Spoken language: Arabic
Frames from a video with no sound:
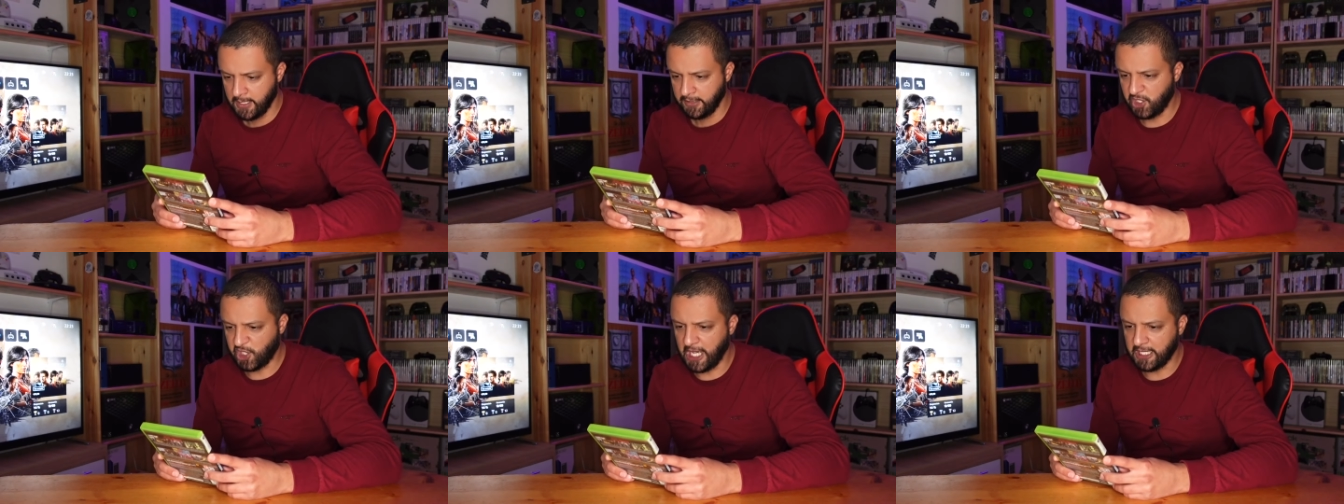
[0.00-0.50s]

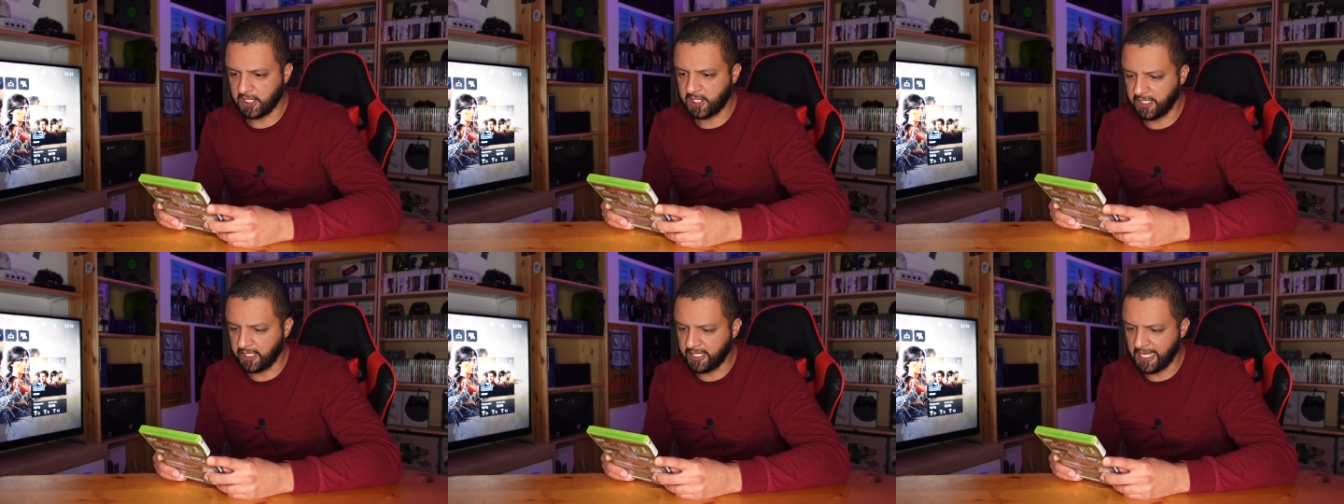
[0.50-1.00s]
ديجا هذا
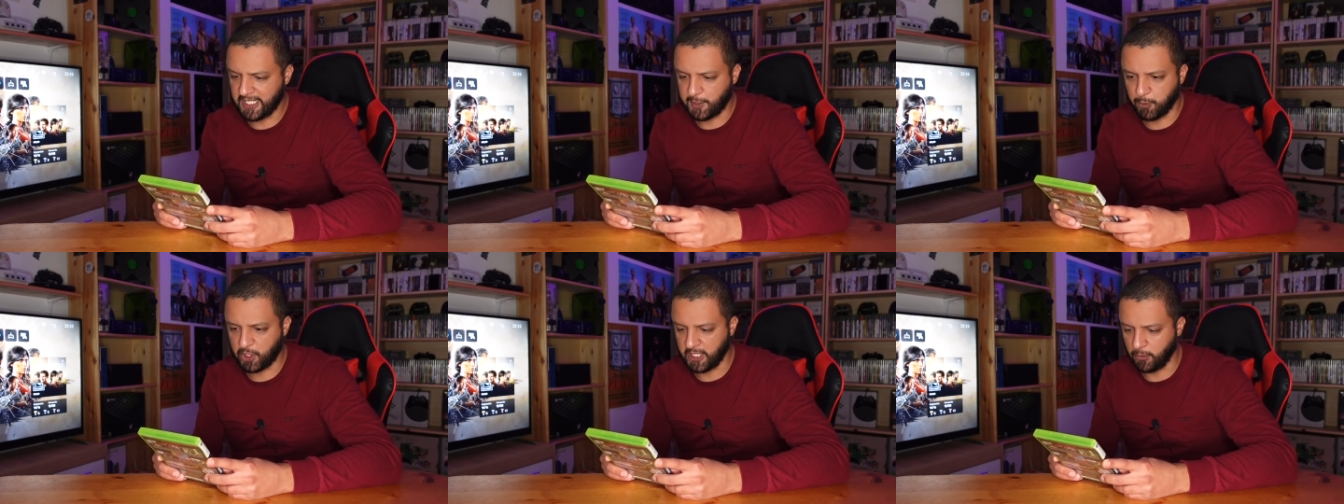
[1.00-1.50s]
سيدي تاع اكس
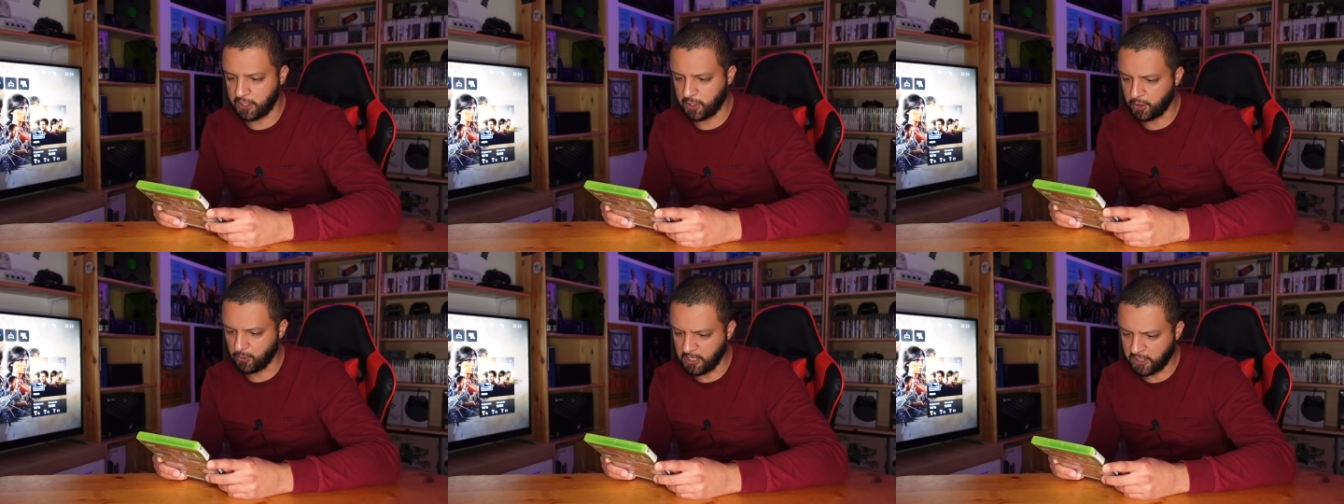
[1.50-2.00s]
بوكس
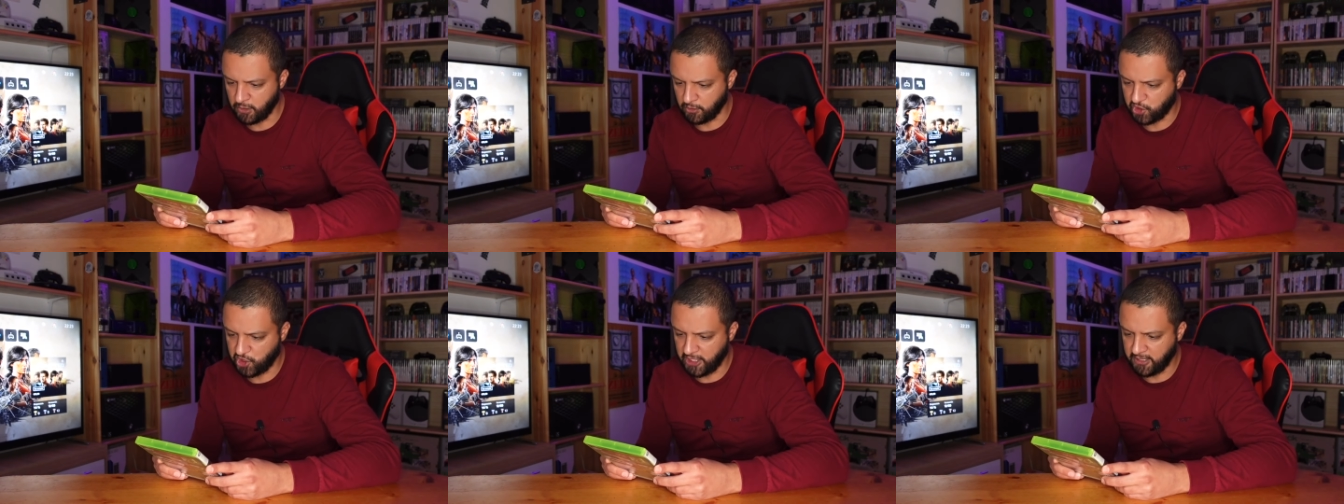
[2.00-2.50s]
360
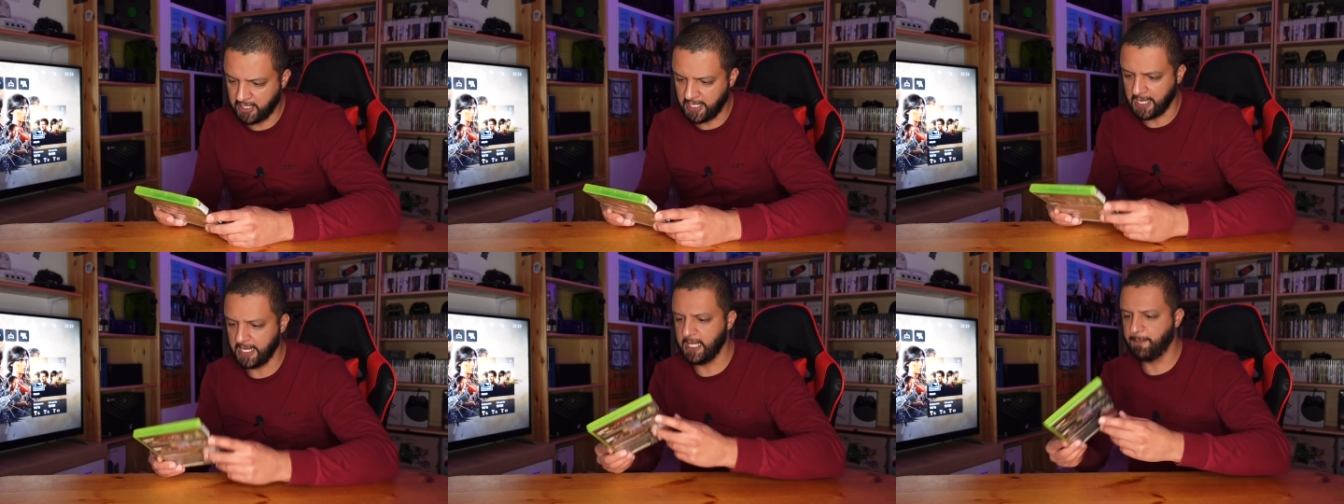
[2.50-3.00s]
جي تي
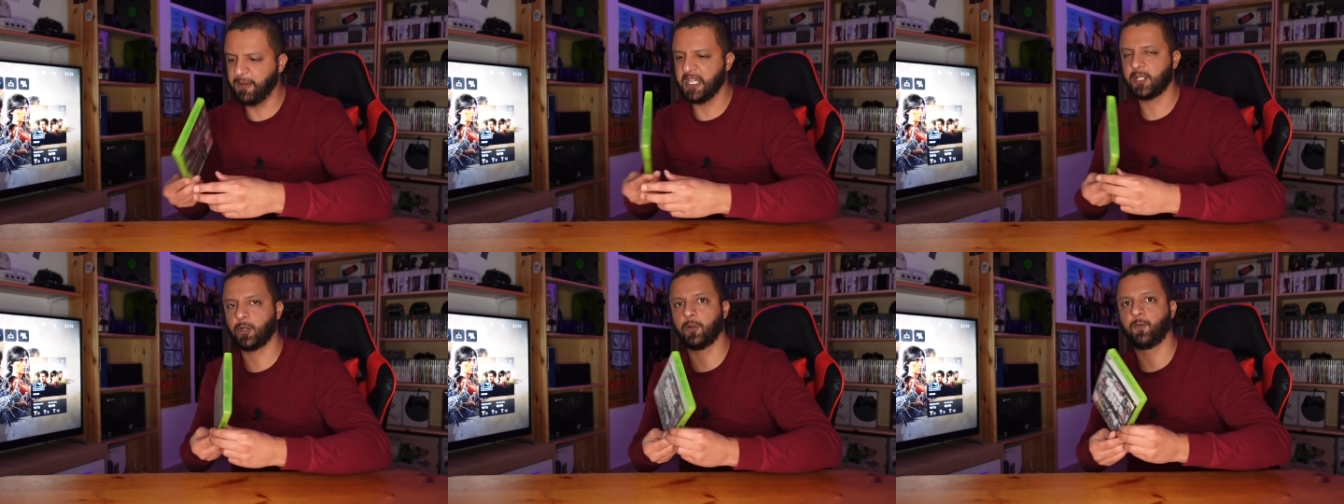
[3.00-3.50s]

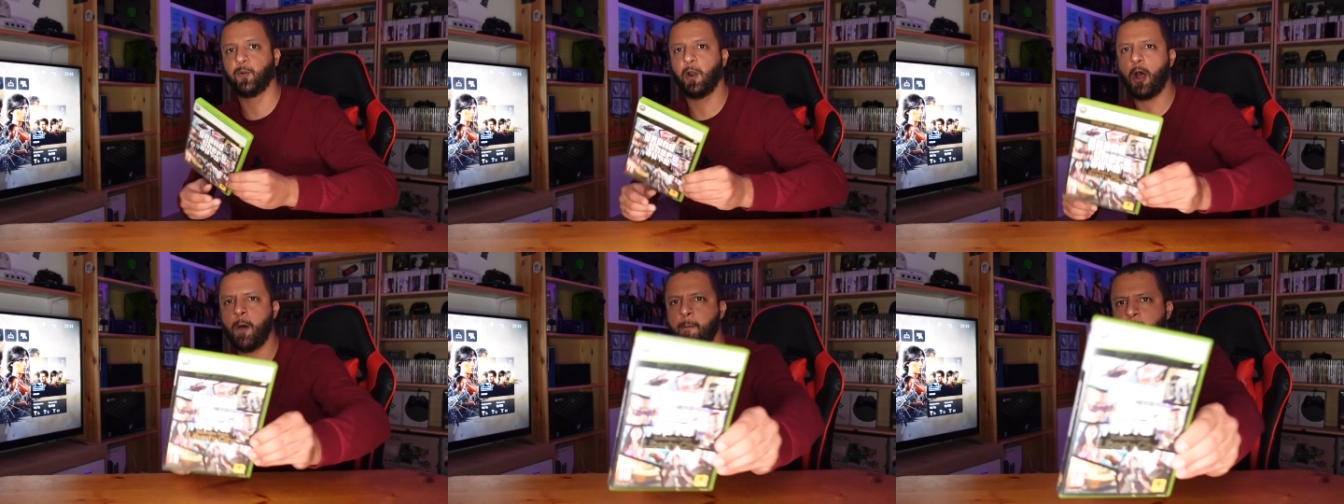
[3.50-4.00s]
ايبيزود
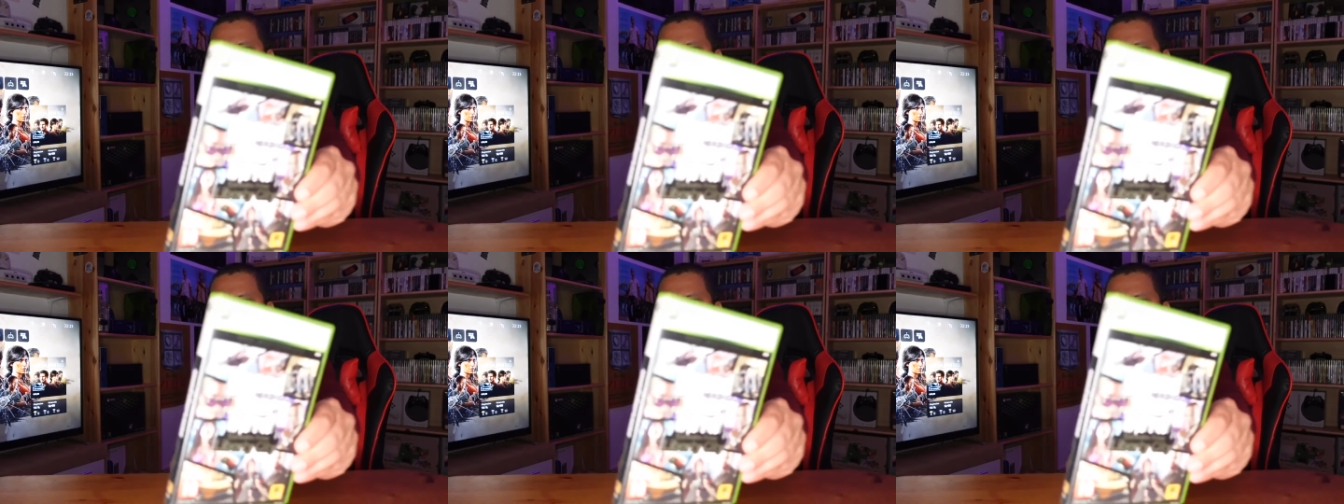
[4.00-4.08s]
فروم